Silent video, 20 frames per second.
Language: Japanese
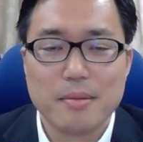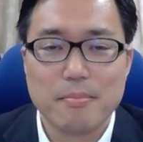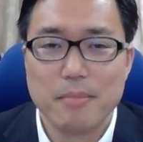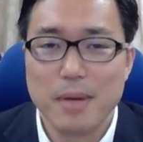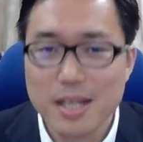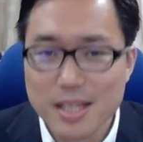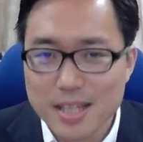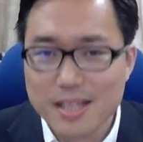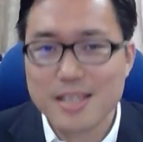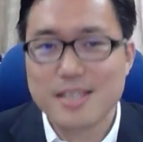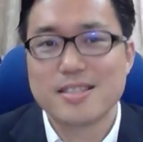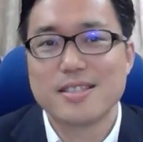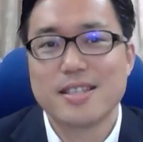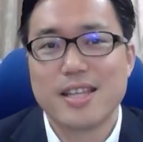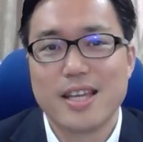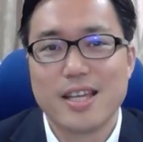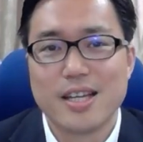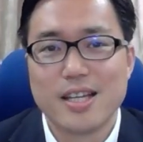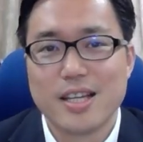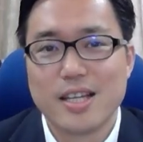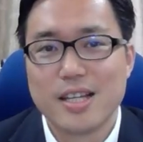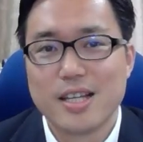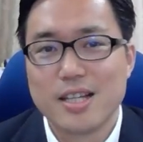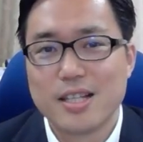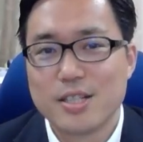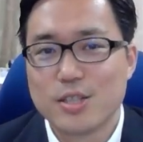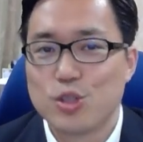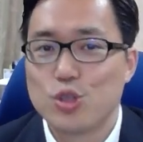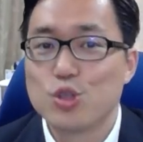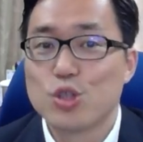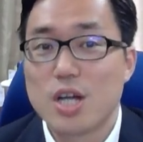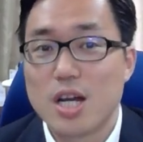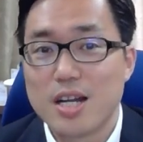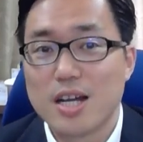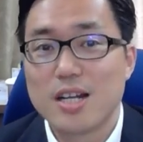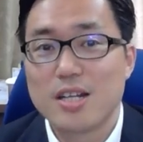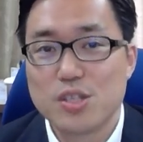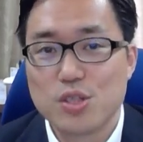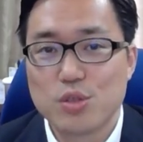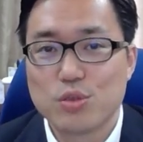まだですね、中間
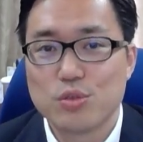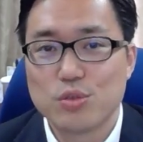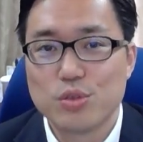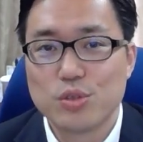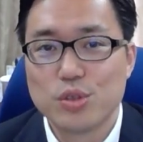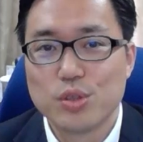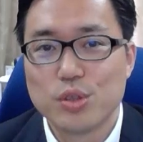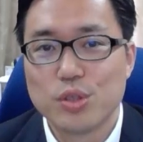管理職、